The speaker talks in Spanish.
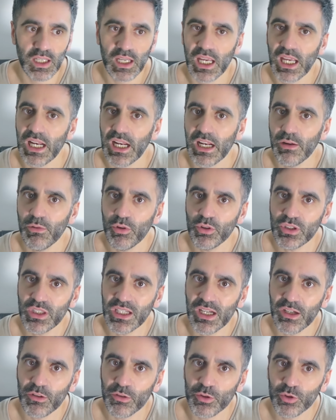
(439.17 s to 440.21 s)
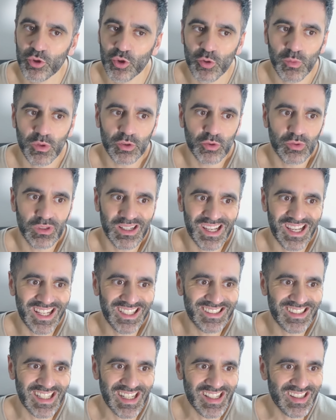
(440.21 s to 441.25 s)
El rebote en el consumo es una
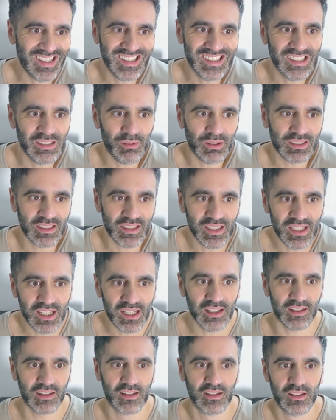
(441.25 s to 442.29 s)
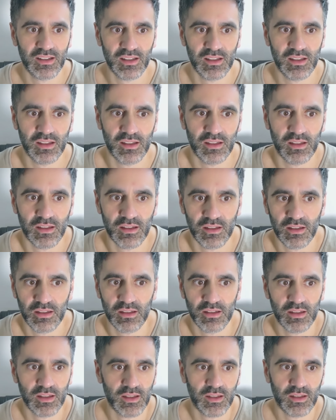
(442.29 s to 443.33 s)
excelentísima señal.
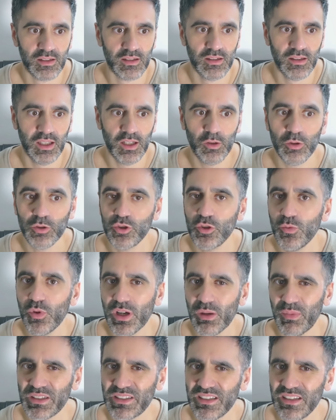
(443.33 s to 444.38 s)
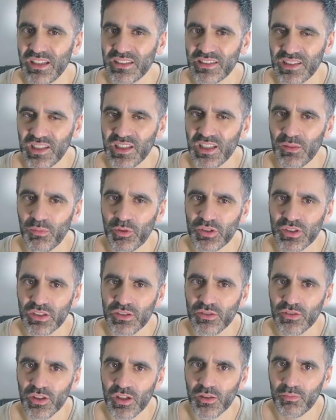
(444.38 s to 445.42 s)
El consumo representa el 70%
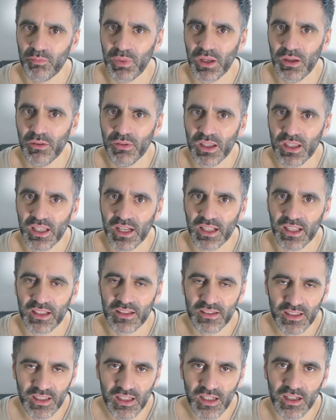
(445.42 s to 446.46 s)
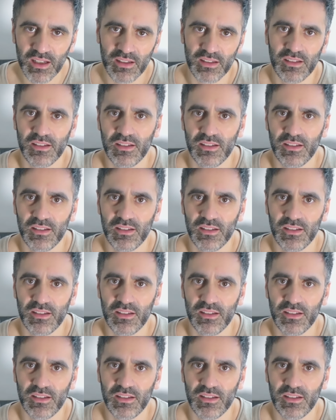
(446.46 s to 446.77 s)
del PIB de Argentina.